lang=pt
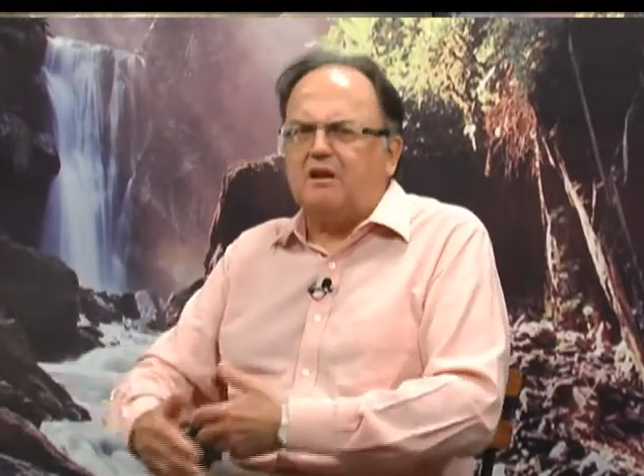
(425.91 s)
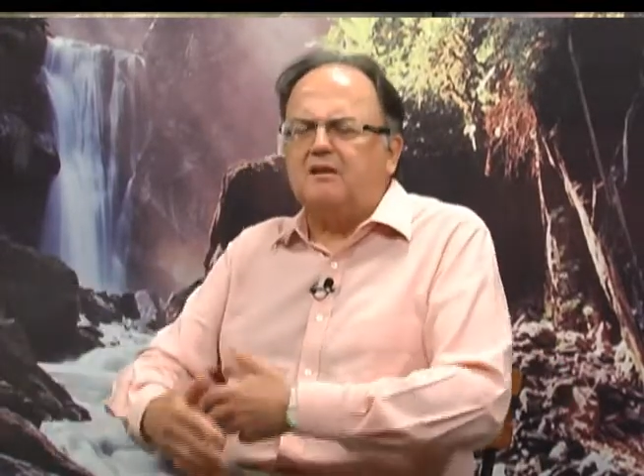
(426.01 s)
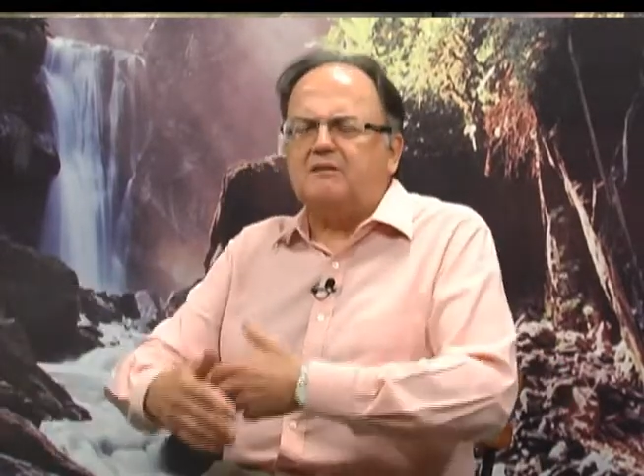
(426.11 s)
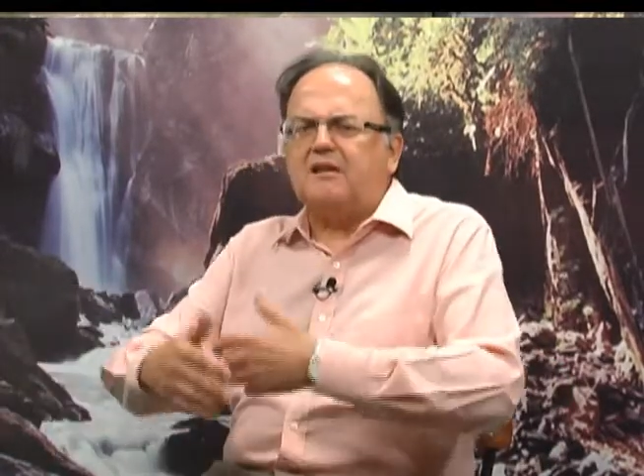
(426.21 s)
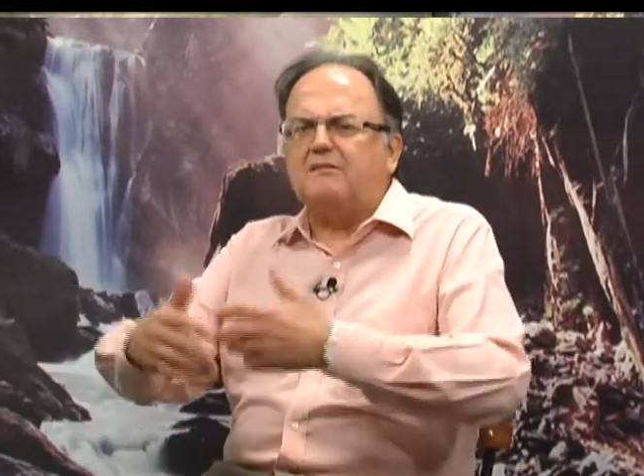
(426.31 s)

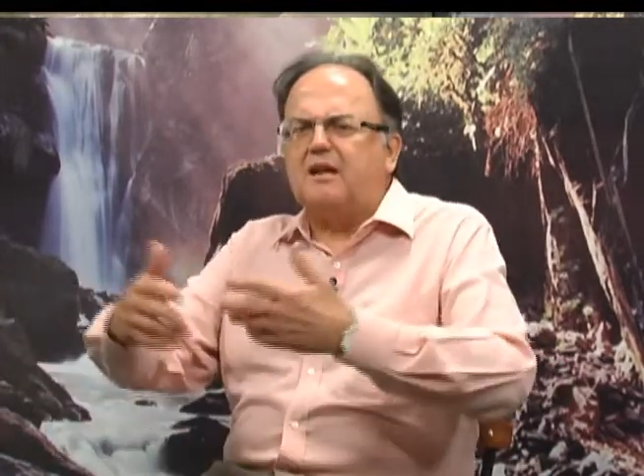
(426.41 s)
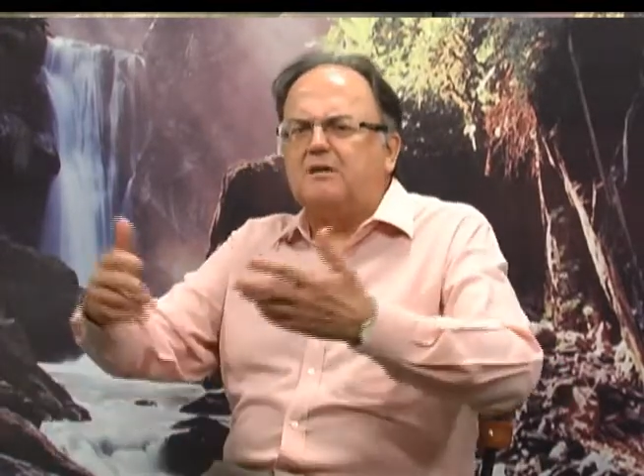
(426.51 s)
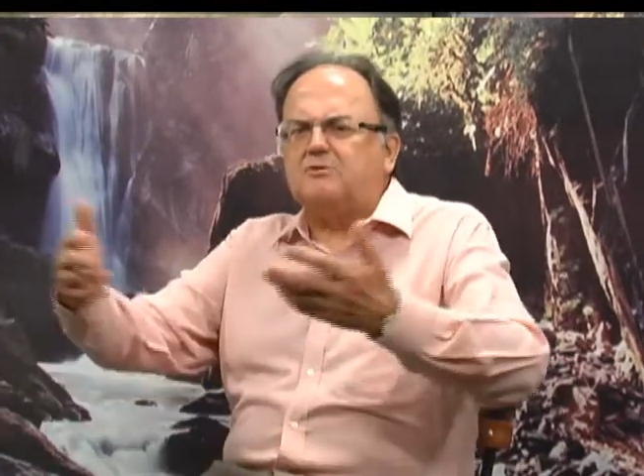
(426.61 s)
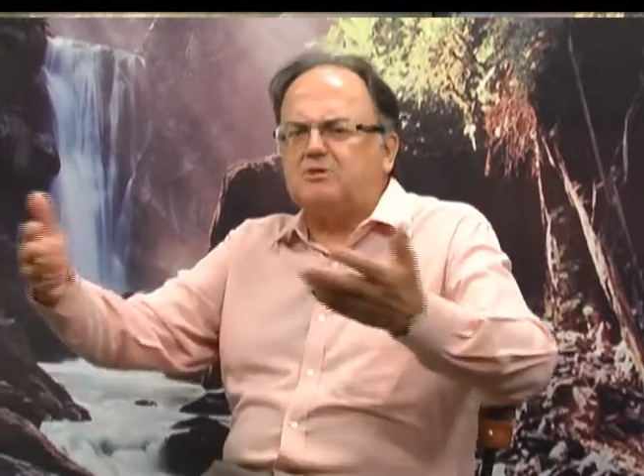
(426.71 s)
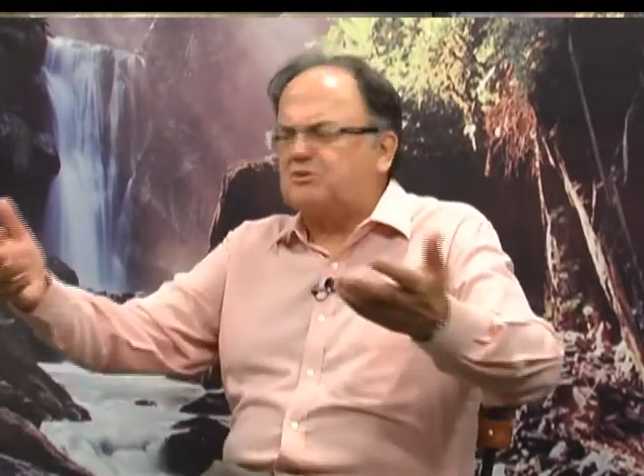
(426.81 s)
trinta e
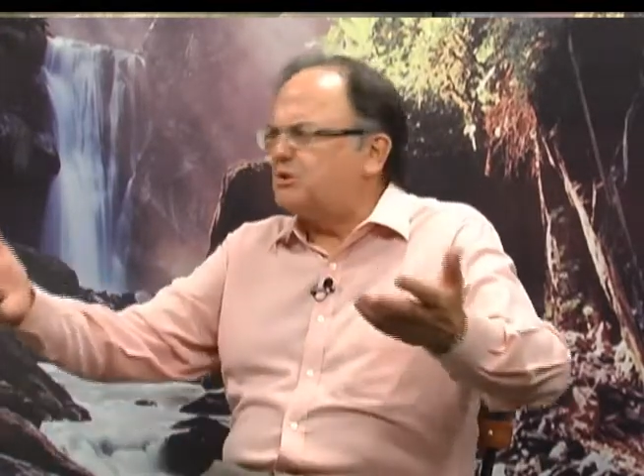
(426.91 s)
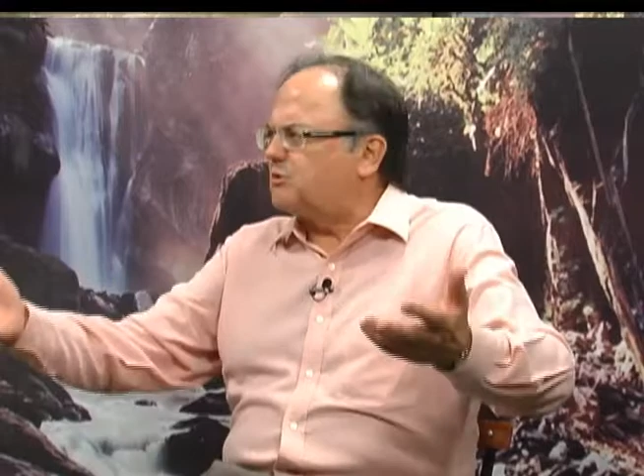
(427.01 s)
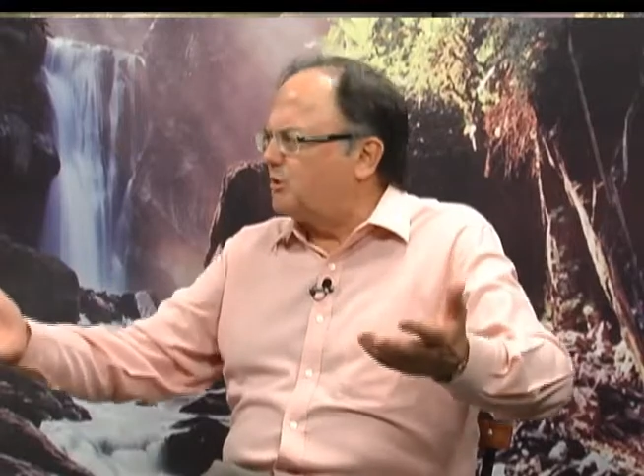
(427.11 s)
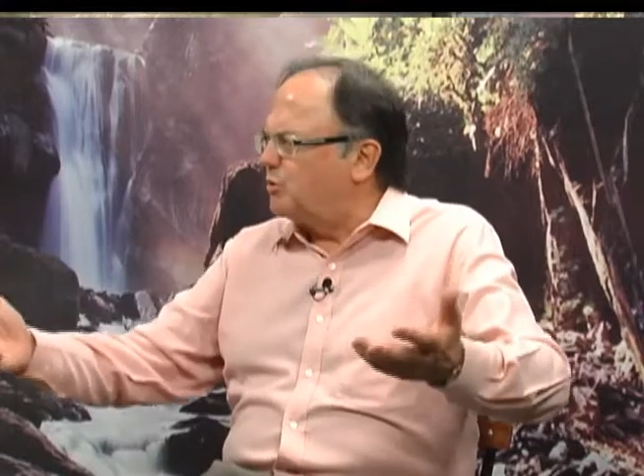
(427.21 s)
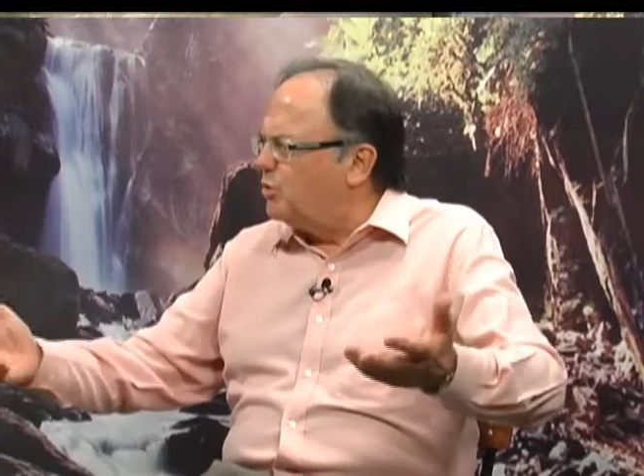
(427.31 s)
tantos
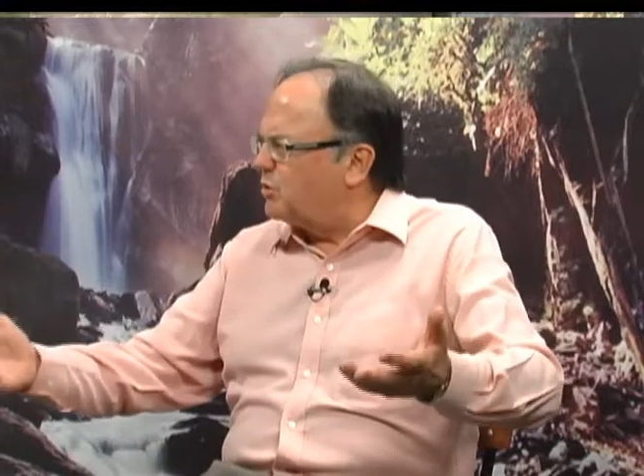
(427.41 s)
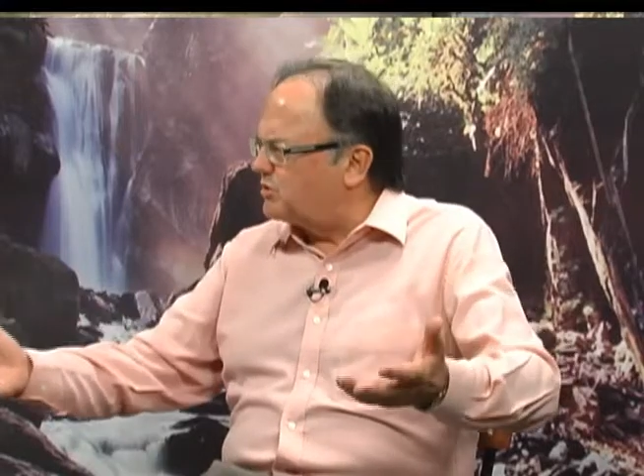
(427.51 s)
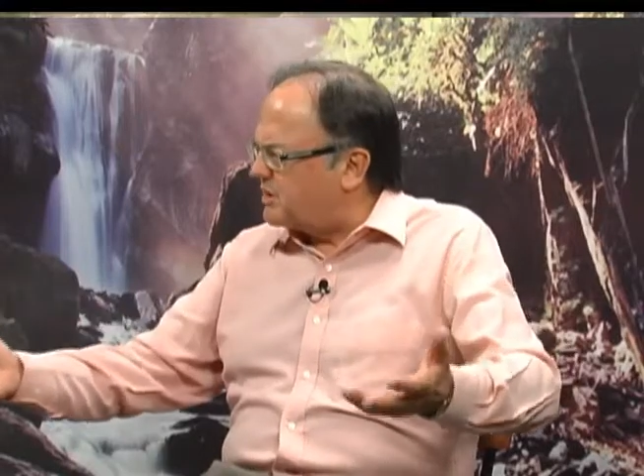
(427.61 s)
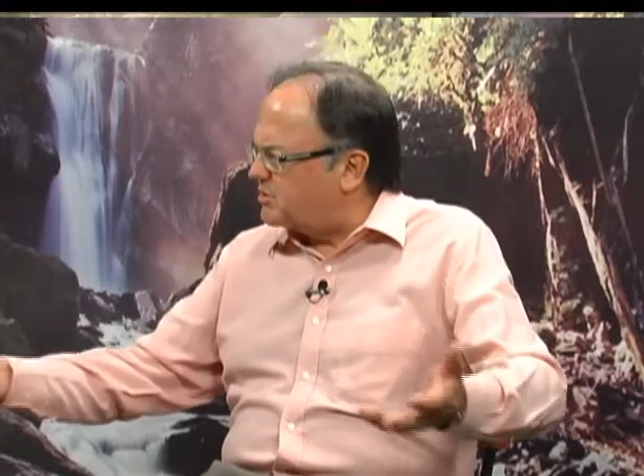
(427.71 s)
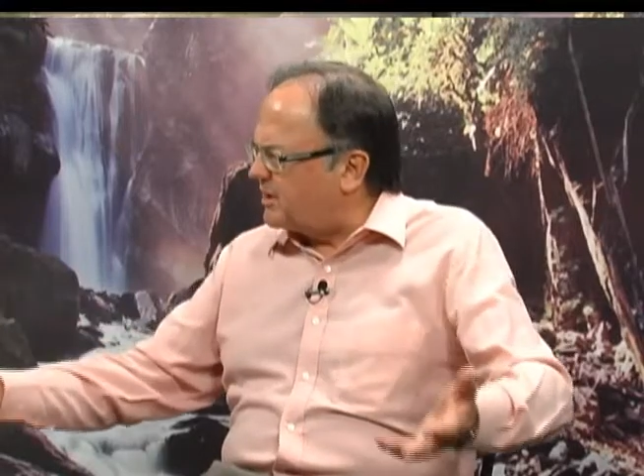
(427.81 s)

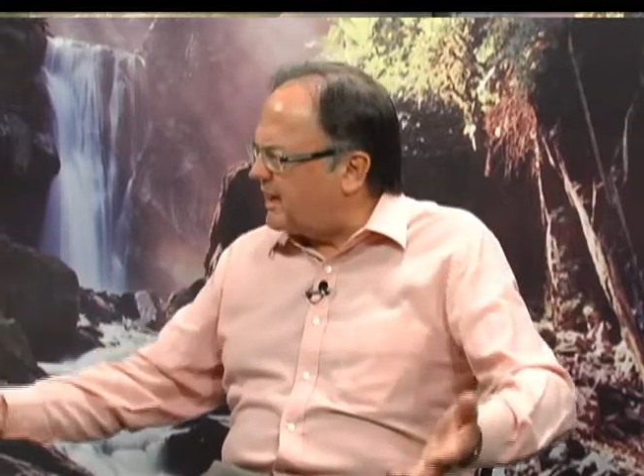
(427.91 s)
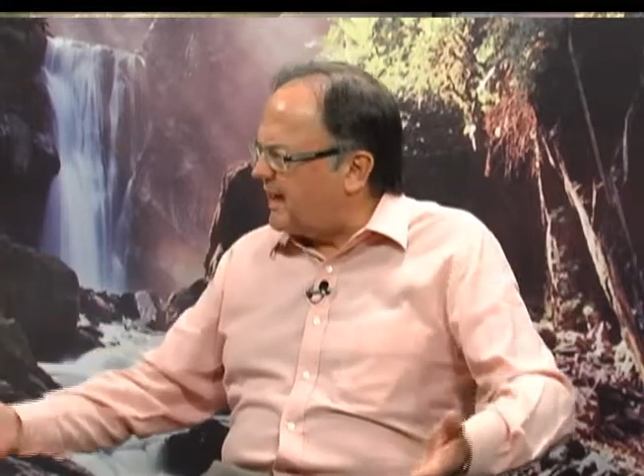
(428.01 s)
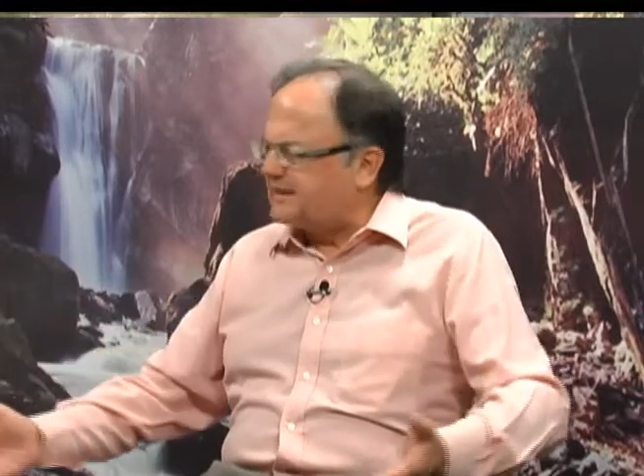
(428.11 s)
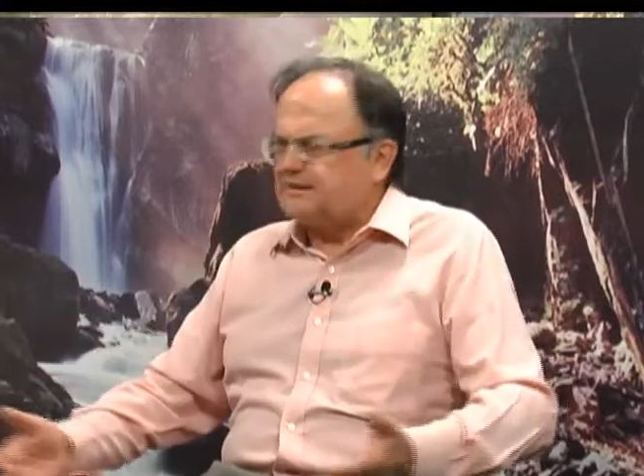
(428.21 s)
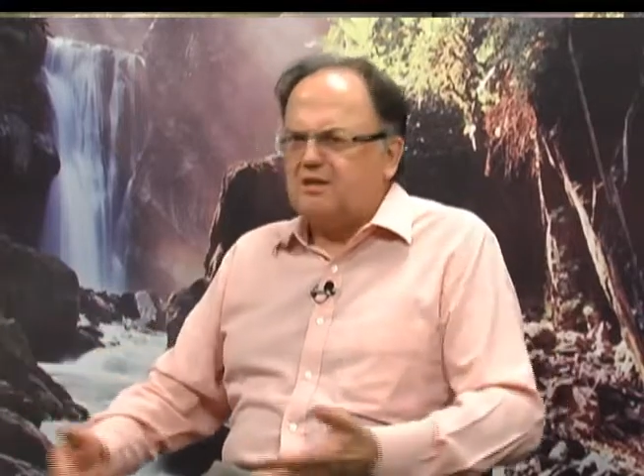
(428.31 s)
núcleos
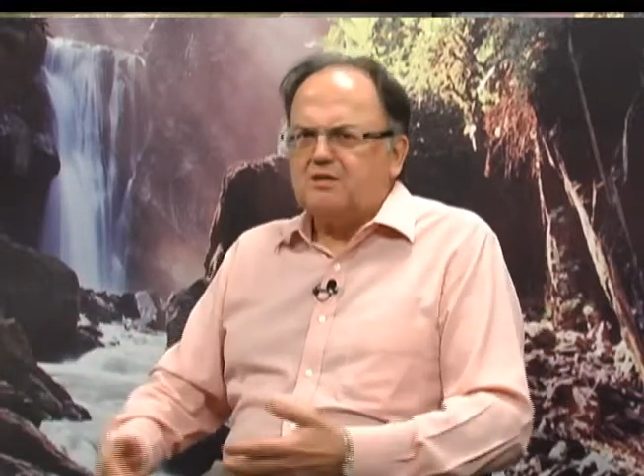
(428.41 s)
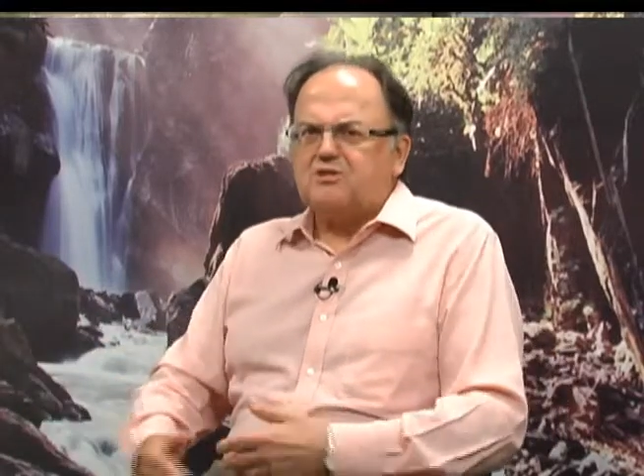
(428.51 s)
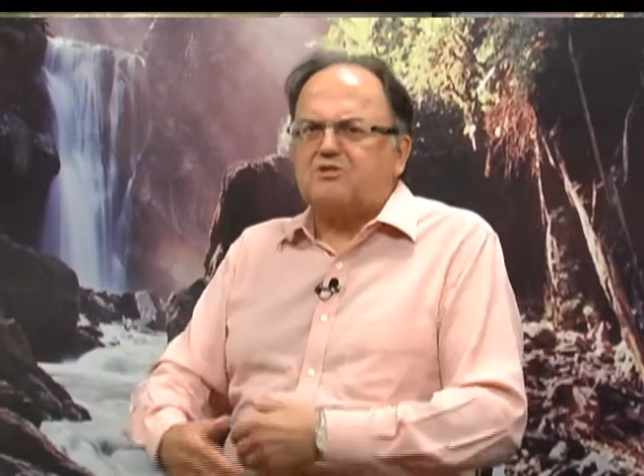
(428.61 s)
regionais,